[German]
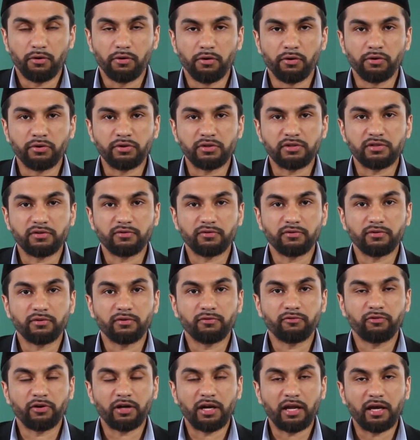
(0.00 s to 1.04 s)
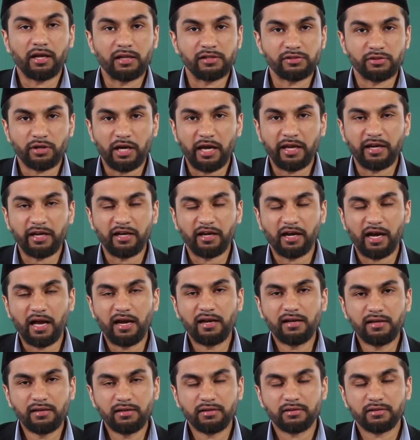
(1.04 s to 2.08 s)
Und von also ein
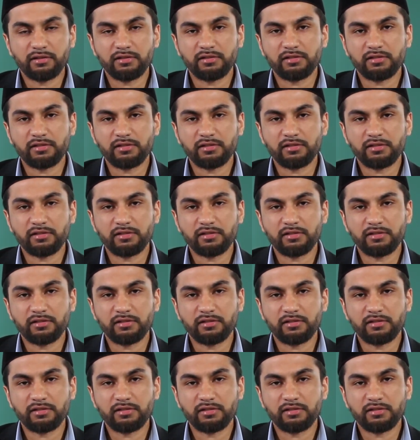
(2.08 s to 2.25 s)
Rang,